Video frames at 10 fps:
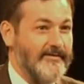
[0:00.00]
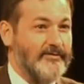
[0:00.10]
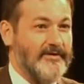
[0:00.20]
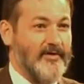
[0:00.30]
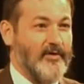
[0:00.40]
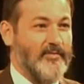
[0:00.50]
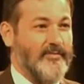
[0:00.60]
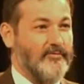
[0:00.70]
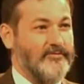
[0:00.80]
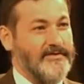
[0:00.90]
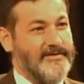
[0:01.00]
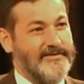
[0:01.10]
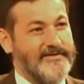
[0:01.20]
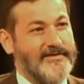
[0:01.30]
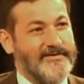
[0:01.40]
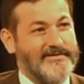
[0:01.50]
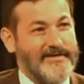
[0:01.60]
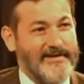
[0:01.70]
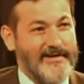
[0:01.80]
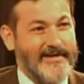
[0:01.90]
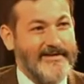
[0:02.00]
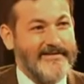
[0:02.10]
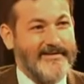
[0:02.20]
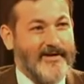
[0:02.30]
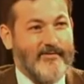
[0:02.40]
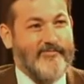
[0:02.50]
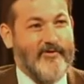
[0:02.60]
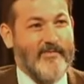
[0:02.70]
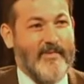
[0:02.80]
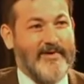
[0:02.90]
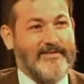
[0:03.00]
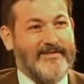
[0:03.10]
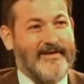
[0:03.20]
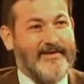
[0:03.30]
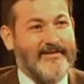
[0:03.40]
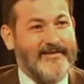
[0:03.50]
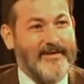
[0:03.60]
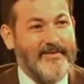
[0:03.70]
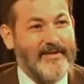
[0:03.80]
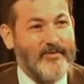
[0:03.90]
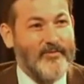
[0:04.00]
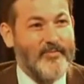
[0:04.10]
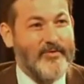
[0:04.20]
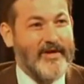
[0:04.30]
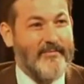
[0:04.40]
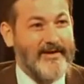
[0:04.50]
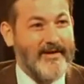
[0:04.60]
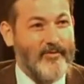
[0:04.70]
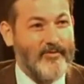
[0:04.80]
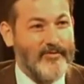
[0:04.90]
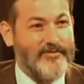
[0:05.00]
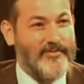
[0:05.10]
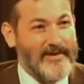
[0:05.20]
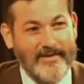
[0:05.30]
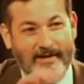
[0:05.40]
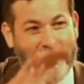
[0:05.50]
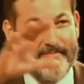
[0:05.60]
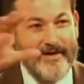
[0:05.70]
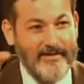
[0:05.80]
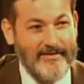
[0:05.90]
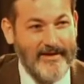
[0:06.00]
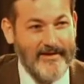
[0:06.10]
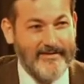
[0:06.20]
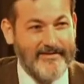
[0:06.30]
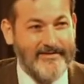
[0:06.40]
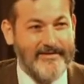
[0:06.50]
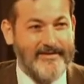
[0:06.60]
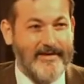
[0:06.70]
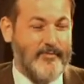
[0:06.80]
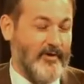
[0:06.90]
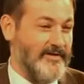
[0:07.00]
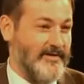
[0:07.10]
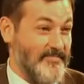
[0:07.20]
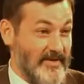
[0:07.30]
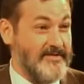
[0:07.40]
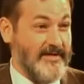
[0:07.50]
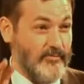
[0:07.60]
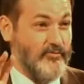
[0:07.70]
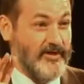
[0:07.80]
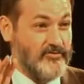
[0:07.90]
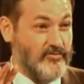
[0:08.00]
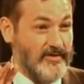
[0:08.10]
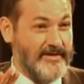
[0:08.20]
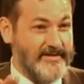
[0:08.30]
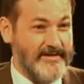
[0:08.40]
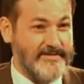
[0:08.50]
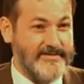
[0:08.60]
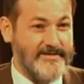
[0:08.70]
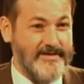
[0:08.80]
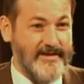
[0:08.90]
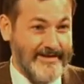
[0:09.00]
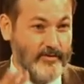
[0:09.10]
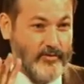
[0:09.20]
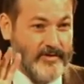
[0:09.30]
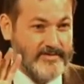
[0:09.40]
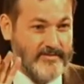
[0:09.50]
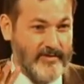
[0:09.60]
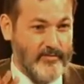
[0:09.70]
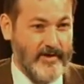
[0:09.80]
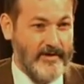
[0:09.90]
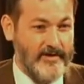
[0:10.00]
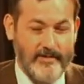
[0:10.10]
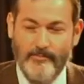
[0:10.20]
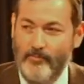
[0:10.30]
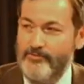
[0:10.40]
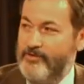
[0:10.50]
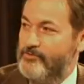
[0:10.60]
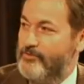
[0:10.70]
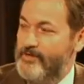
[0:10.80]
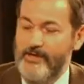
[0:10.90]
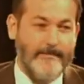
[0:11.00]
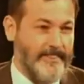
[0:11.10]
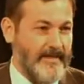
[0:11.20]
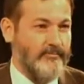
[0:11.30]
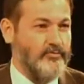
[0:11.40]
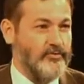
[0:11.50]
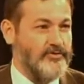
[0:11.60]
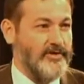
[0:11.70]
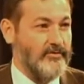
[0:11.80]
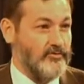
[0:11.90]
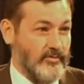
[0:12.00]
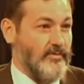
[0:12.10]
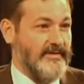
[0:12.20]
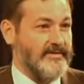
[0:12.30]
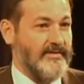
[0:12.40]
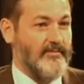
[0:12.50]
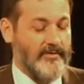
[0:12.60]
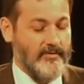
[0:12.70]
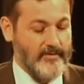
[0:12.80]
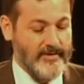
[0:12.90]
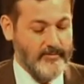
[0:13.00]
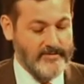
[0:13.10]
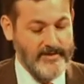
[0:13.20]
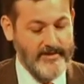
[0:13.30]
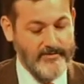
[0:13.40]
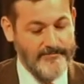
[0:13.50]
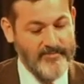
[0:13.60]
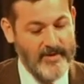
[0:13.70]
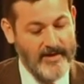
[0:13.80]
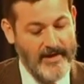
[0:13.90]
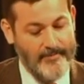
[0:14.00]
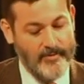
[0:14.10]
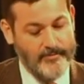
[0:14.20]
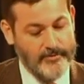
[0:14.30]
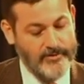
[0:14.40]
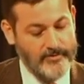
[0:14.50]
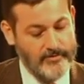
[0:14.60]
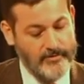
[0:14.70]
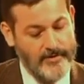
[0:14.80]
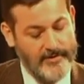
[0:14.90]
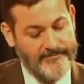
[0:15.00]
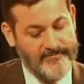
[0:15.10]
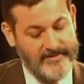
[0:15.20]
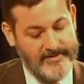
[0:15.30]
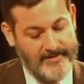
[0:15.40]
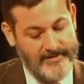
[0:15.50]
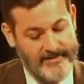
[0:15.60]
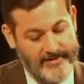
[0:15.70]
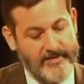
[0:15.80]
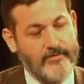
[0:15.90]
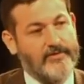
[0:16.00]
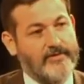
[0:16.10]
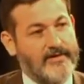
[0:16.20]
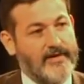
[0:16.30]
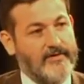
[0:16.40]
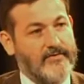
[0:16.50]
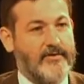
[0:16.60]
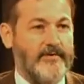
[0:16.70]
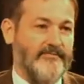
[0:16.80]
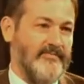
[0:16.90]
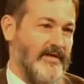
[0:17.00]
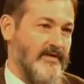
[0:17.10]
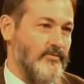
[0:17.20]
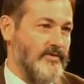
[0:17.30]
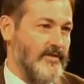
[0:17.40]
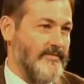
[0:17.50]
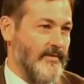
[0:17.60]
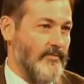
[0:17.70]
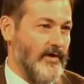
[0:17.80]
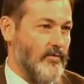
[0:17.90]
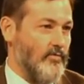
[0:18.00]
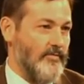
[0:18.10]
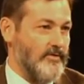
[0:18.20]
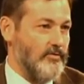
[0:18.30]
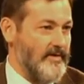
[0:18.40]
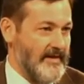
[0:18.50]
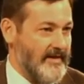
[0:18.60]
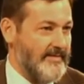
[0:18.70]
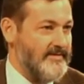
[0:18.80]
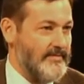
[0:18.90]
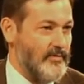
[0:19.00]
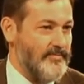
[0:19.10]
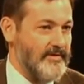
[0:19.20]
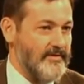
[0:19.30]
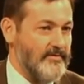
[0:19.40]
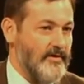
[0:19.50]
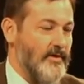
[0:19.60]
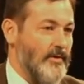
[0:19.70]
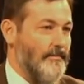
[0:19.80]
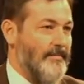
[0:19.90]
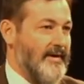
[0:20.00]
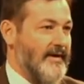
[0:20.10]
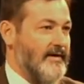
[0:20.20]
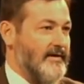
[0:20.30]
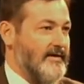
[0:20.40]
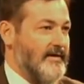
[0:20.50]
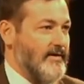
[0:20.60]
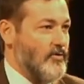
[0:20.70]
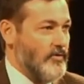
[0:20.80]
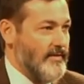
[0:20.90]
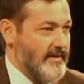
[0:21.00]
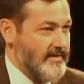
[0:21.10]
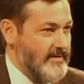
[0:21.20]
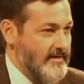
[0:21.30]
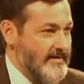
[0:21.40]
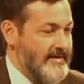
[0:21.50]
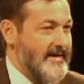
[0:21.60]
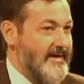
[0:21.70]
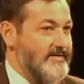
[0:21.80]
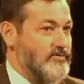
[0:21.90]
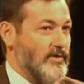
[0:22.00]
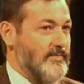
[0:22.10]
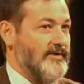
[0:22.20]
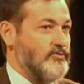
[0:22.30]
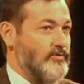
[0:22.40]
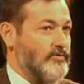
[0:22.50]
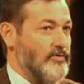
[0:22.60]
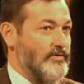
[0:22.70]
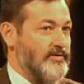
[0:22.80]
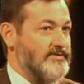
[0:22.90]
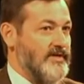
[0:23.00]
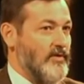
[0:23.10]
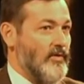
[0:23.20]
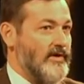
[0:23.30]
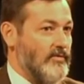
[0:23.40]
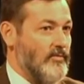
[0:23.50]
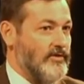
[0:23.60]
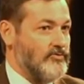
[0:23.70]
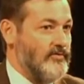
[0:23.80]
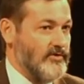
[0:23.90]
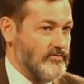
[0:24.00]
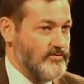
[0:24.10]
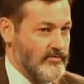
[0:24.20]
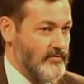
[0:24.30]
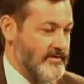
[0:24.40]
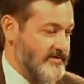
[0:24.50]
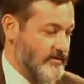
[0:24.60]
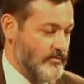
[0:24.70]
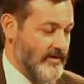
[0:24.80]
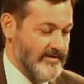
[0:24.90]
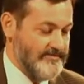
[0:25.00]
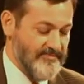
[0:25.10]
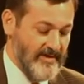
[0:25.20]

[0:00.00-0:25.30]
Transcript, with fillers: O sea que, como ven ustedes, Llerena ya forma parte de la, vida de uno porque vaya uno donde vaya, aparece alguien de Llerena por allí. Y es que hay mucha historia detrás en Llerena y en toda Extremadura. Mucha historia de muchos siglos, como bien estamos recordando este año, a propósito del quinto centenario de Núñez de Balboa, un momento verdaderamente propicio para recordar qué es lo que pasó entonces y cuáles son las consecuencias actuales.